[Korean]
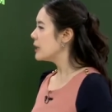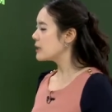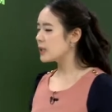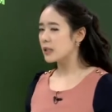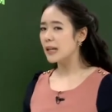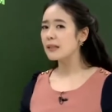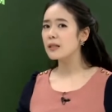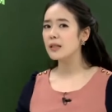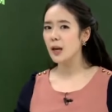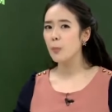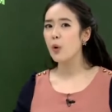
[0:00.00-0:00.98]

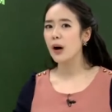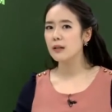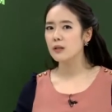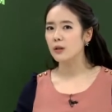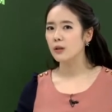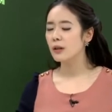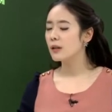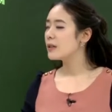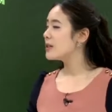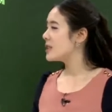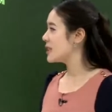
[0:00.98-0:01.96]
지나치게 포괄적,
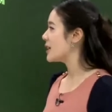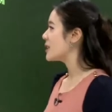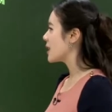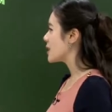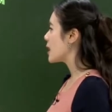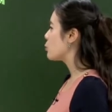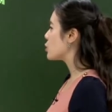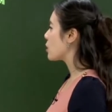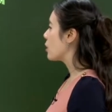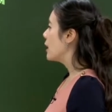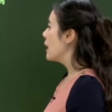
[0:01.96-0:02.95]
지나치게
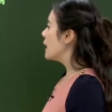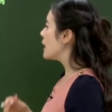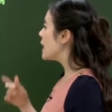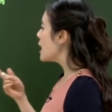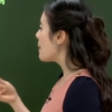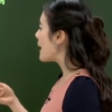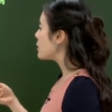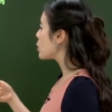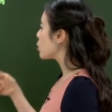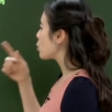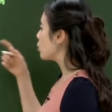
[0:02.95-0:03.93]
세부적.
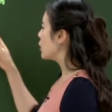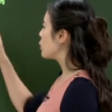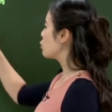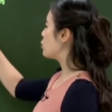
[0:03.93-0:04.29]
일반적으로 이거